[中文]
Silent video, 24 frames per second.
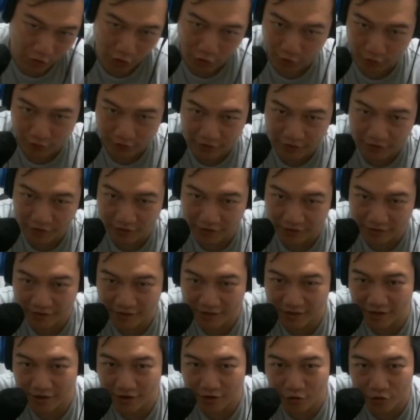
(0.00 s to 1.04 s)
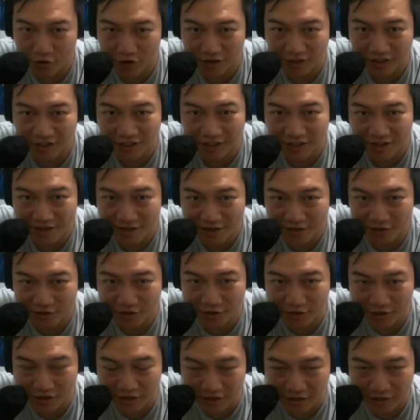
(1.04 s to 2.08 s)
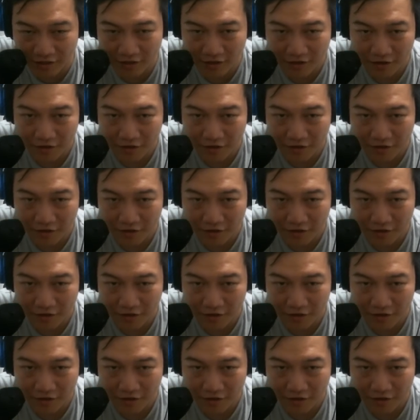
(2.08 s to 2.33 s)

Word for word: 后一个是一个有点邪恶的事情，